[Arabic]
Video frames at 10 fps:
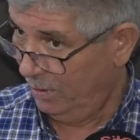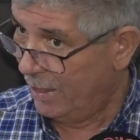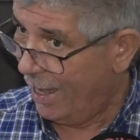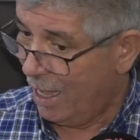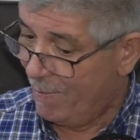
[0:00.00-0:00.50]

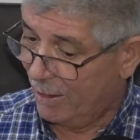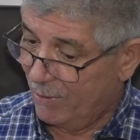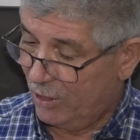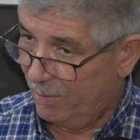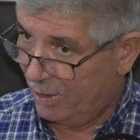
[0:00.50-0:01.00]
النقابات
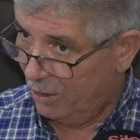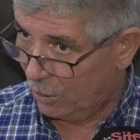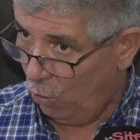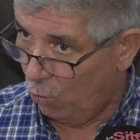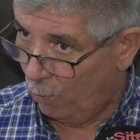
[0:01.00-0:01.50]
باش يمكن
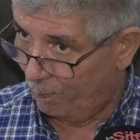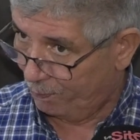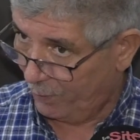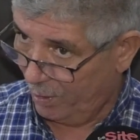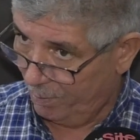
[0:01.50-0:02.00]
يصلحوا
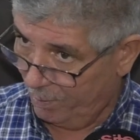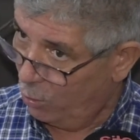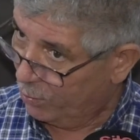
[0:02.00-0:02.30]
ما